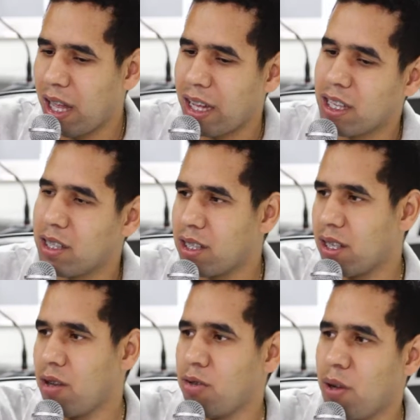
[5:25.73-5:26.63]
da
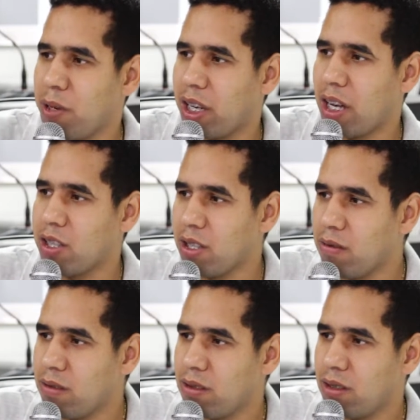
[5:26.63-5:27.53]
aquisição do
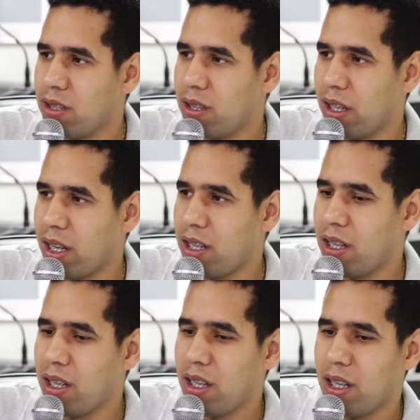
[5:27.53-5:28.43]
aplicativo né,
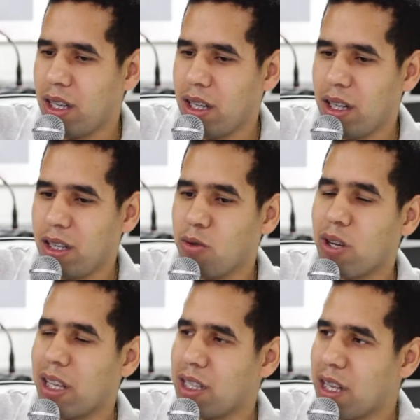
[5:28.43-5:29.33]
e, e, do
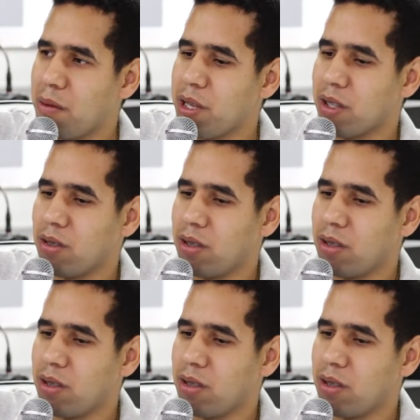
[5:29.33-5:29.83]
cadastramento.